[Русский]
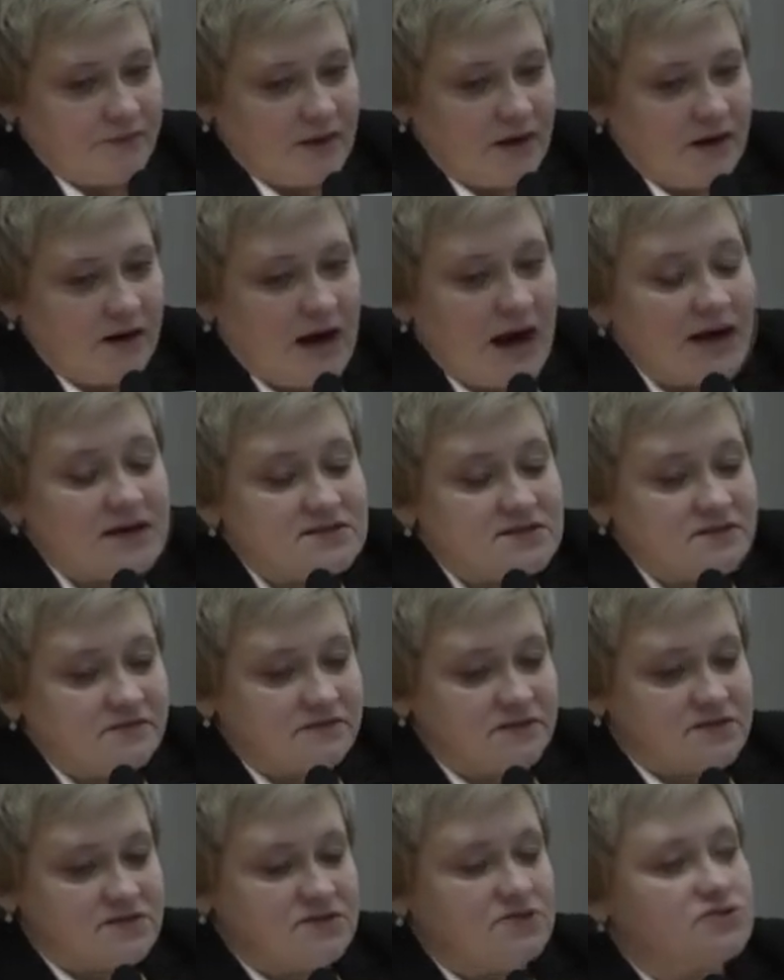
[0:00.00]
э,
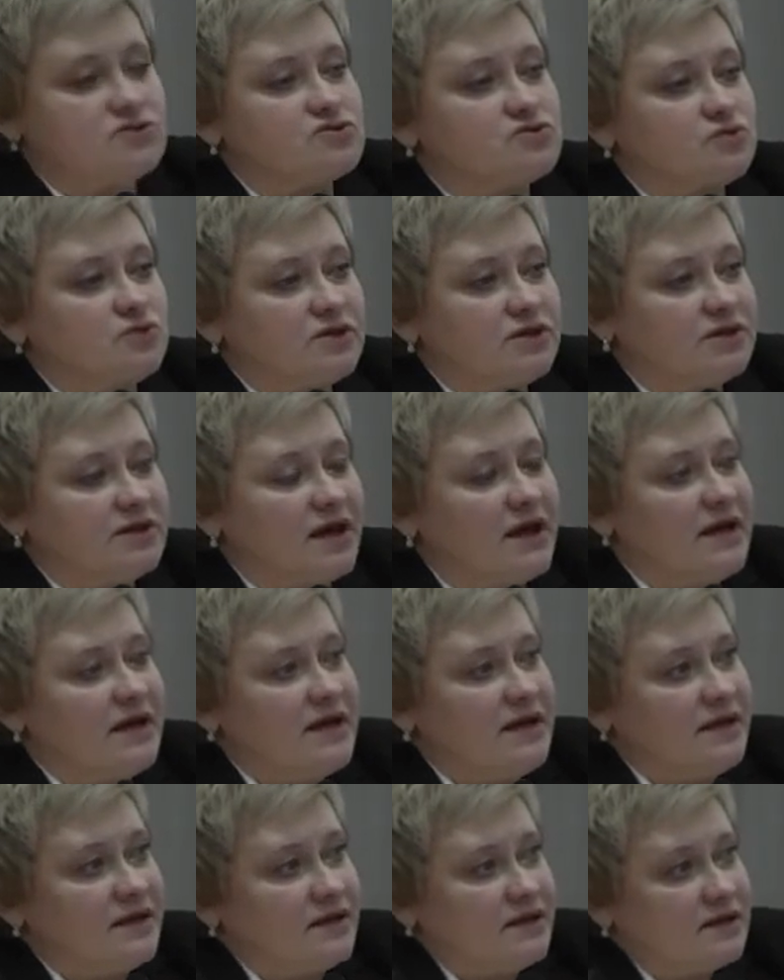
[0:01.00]
активности инсулина
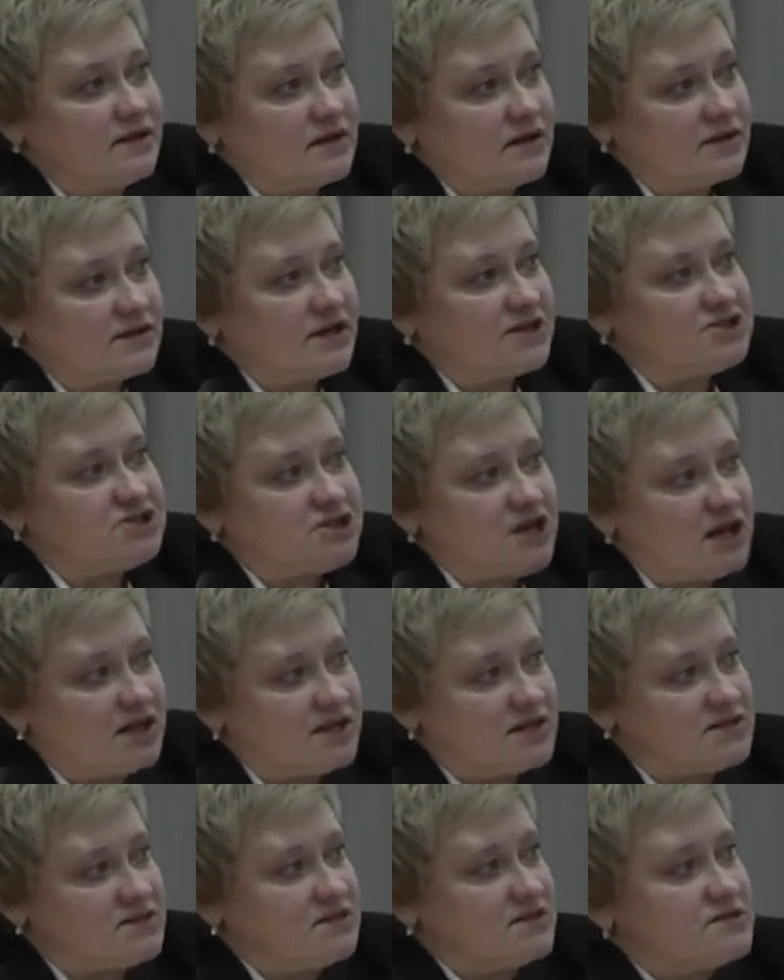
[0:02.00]
и
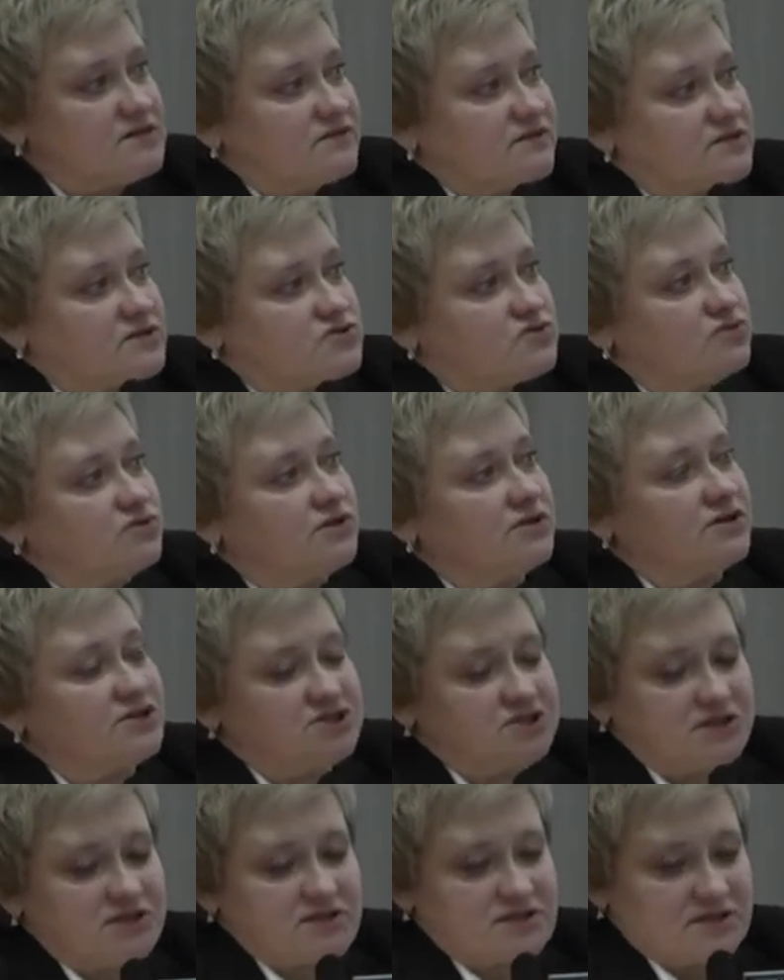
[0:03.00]
начало действия инсулина
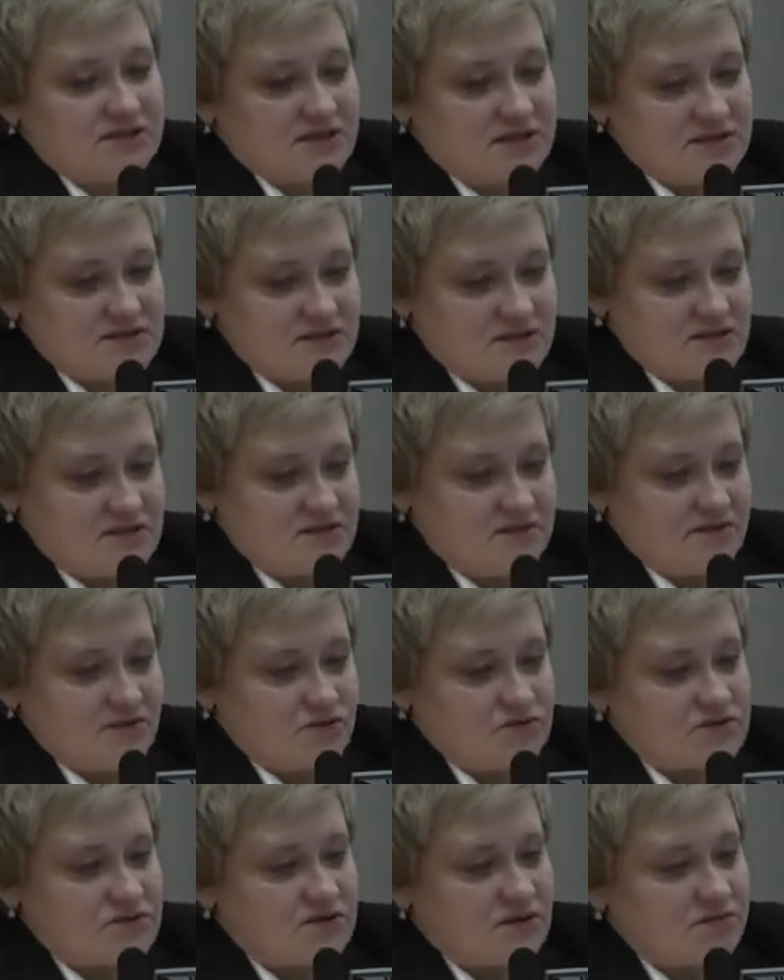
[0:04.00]
через
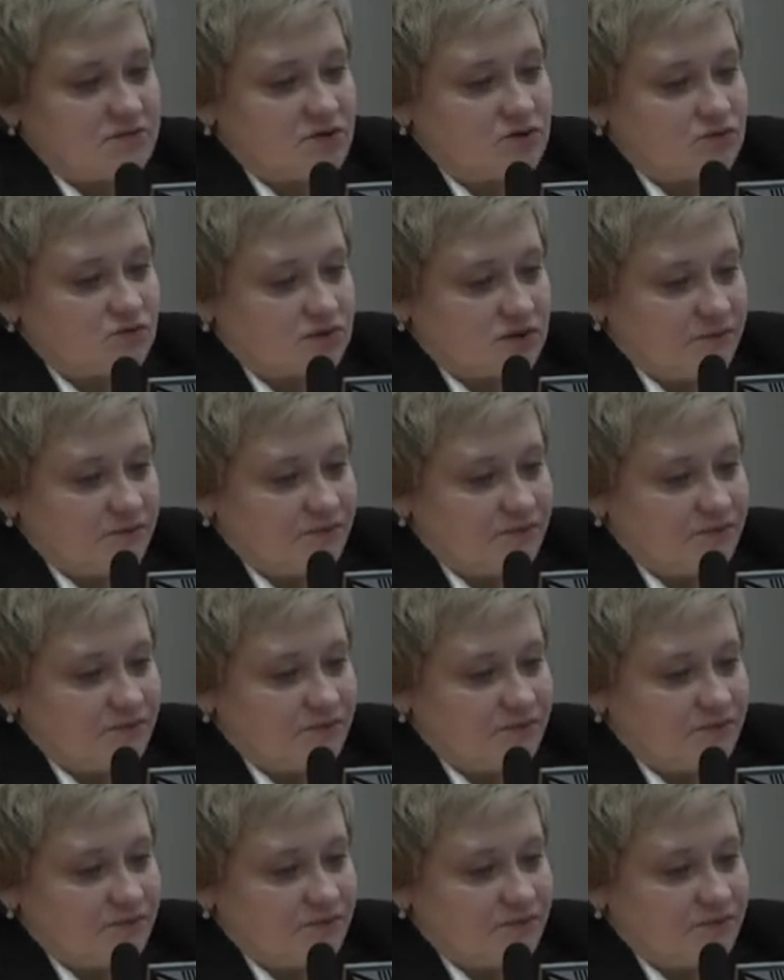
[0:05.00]
30-90 минут